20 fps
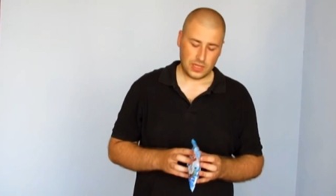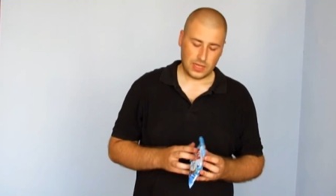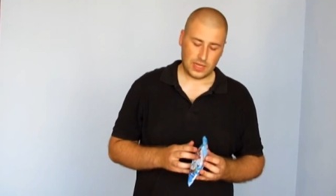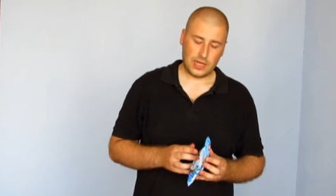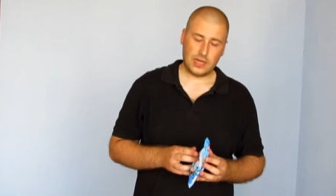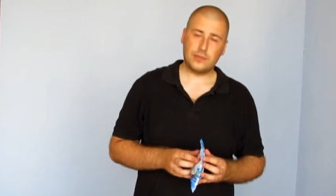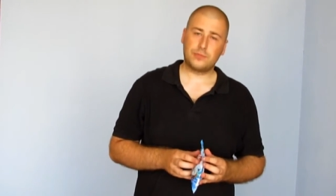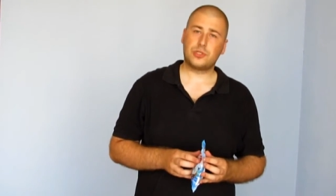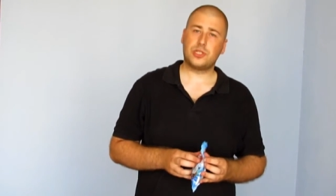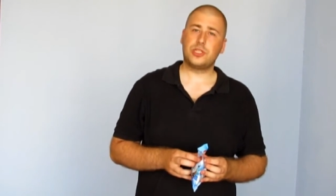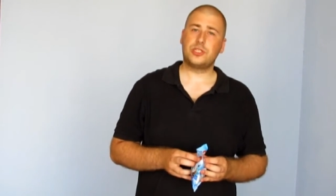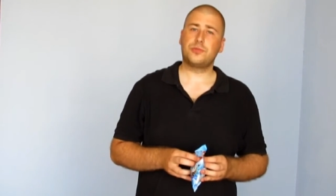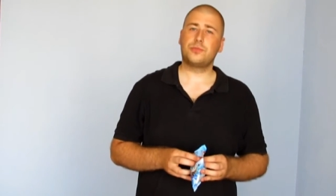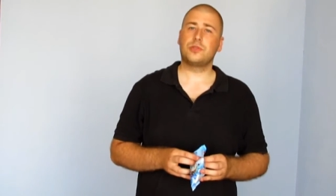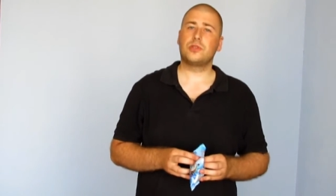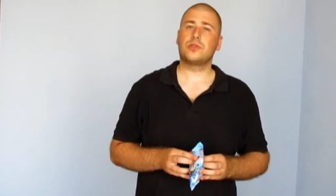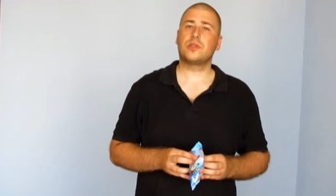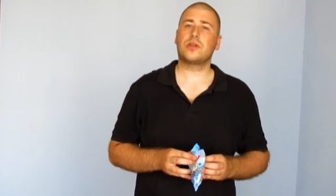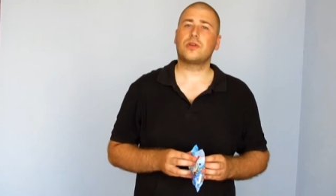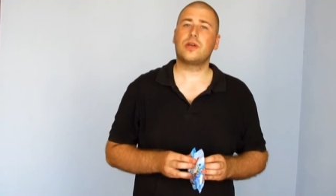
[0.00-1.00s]
Ale przejdźmy
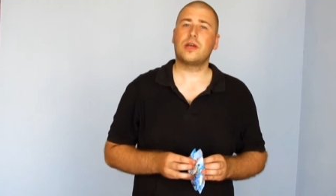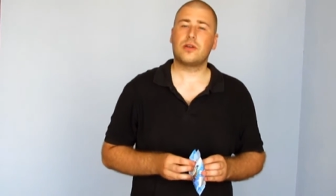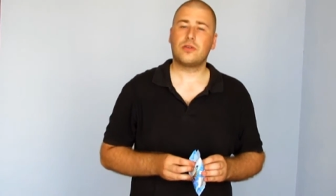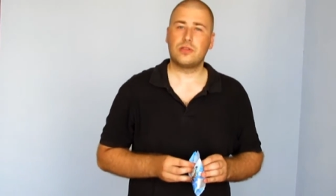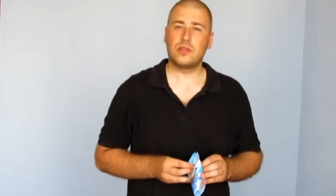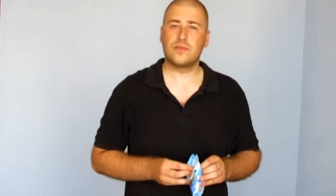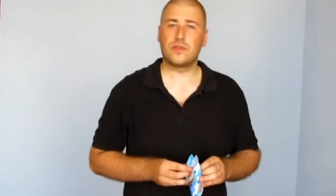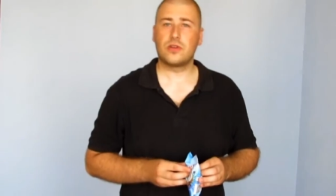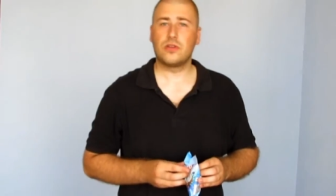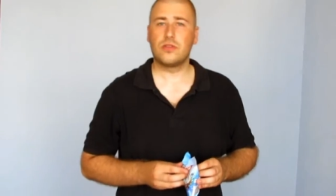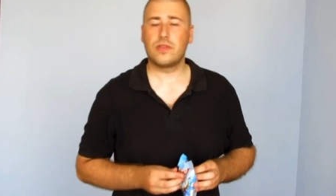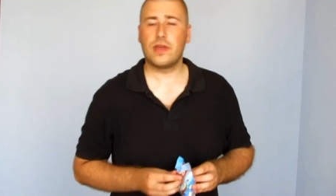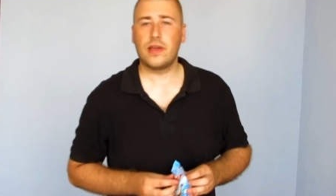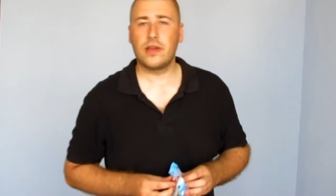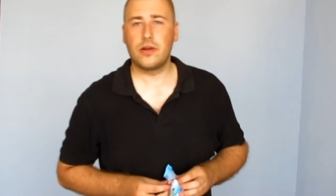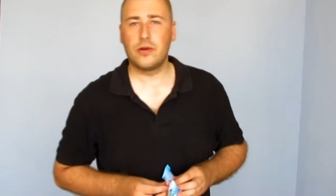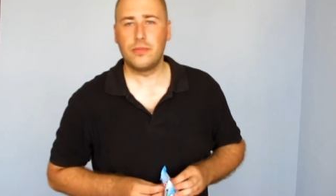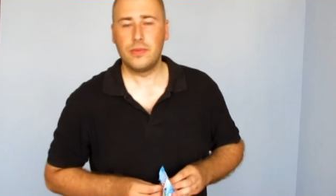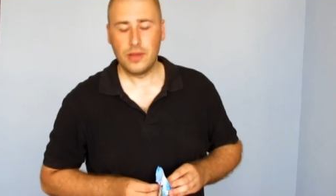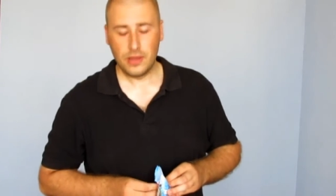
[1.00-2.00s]
do tego jak one
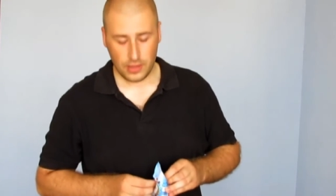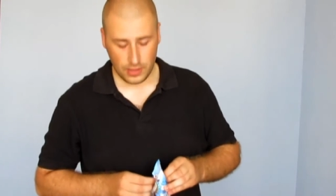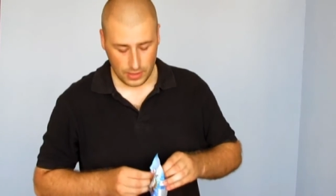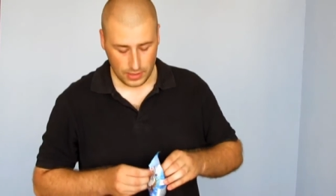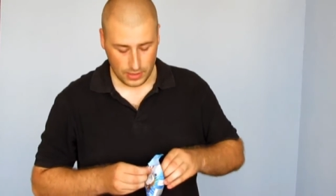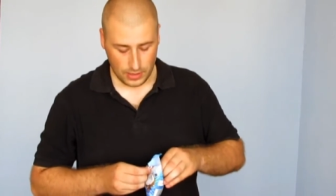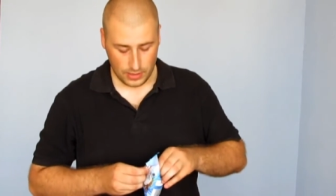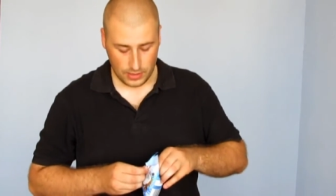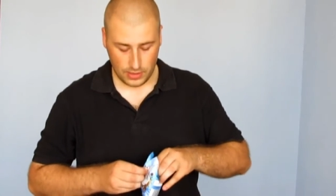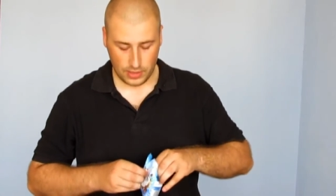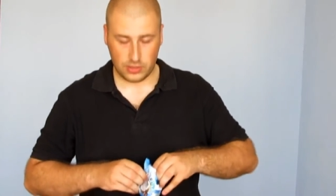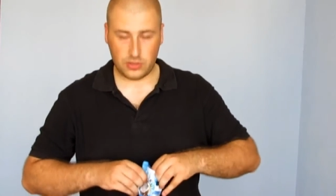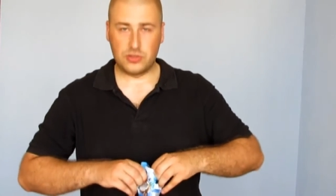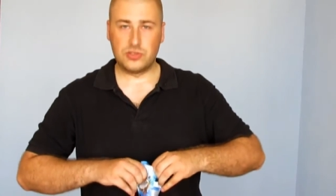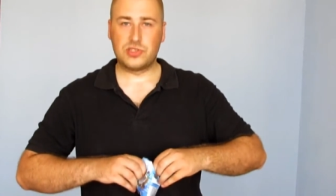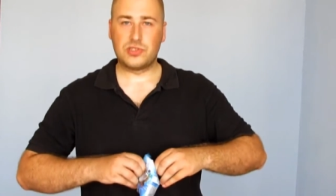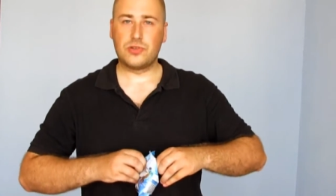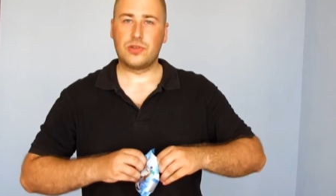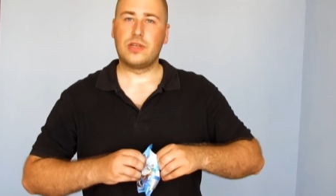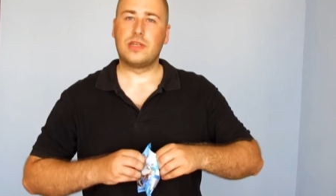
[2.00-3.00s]
wyglądają. Na
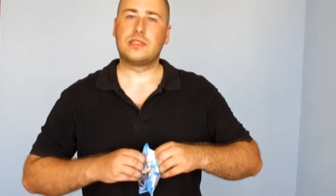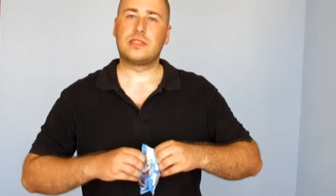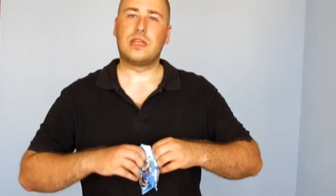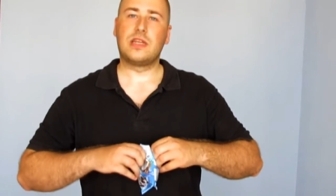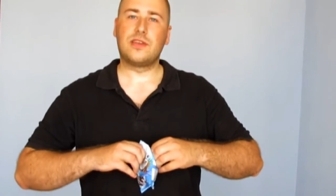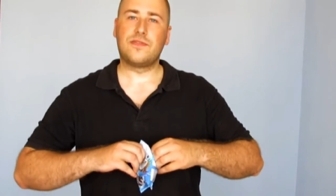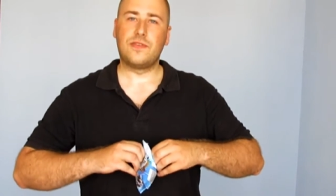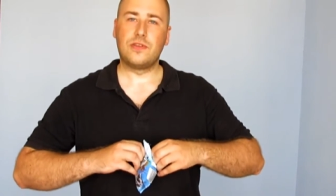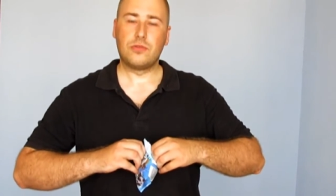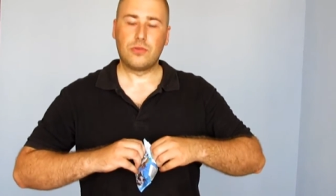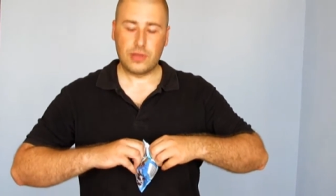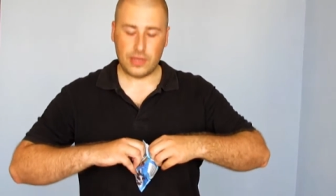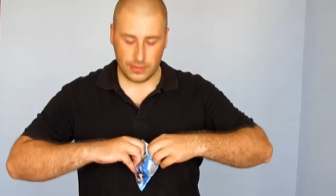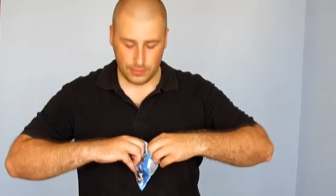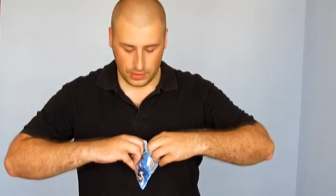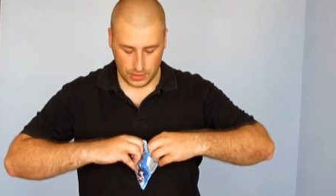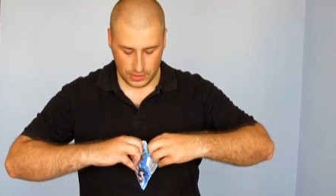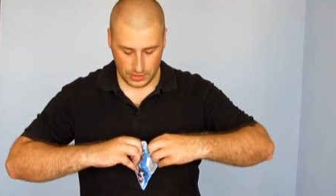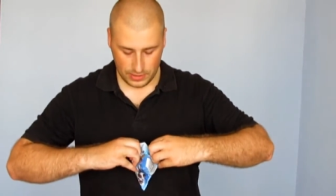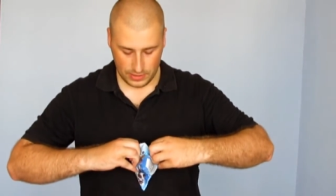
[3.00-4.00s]
końcu je
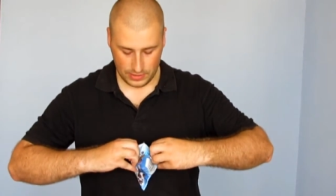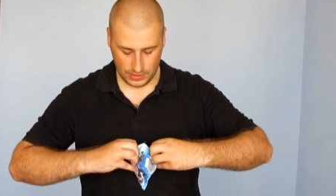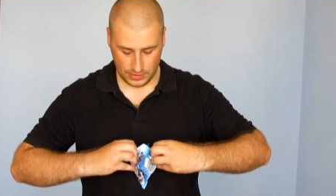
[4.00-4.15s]
zlikwidujemy.